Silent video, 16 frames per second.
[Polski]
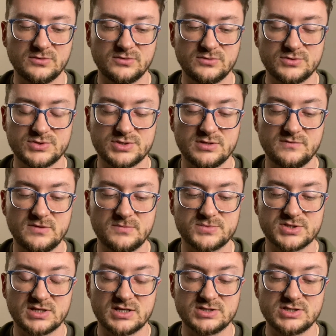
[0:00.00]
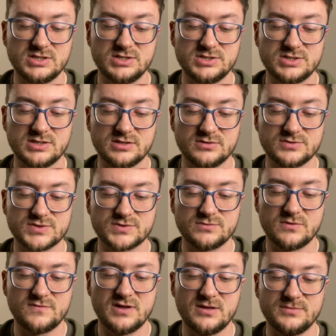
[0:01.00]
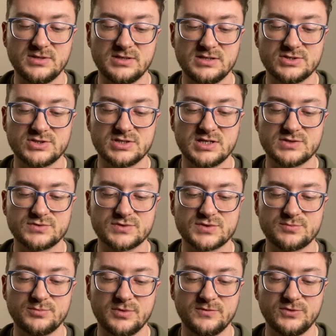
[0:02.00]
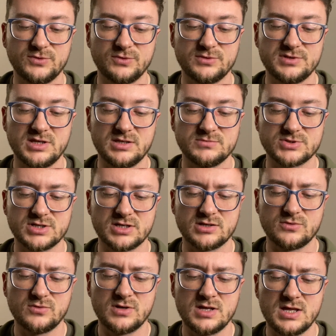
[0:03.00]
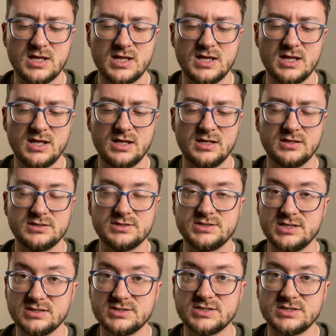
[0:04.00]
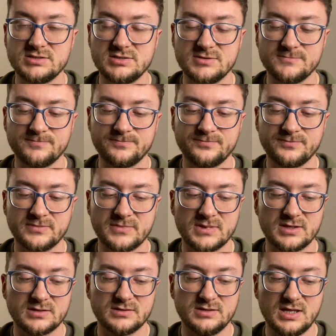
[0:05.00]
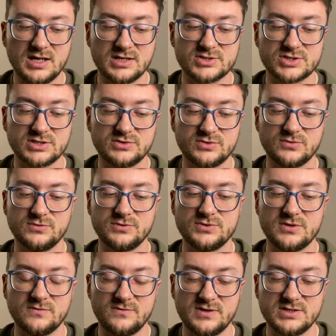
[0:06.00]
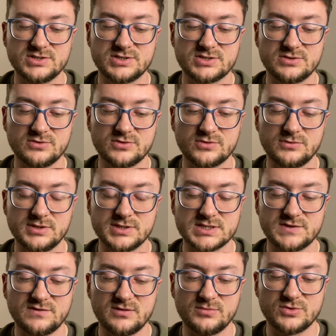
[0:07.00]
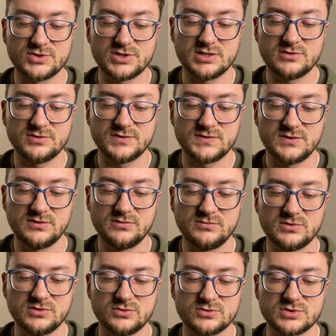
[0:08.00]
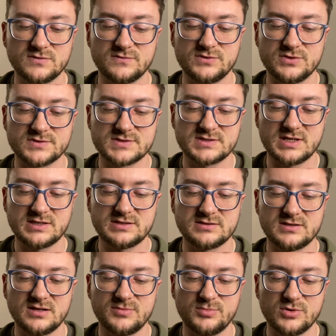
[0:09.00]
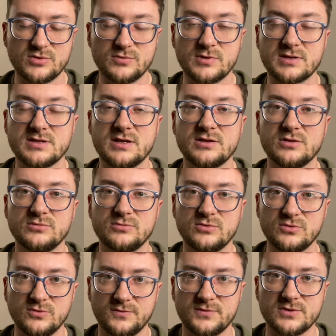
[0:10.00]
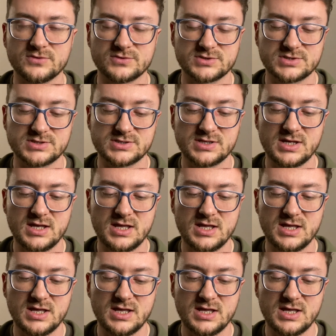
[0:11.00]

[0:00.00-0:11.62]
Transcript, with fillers: Uczniowie przerazili się jego słowami, lecz Jezus powtórnie im rzekł: Dzieci, jakże trudno wejść do Królestwa Bożego tym, którzy w dostatkach pokładają ufność.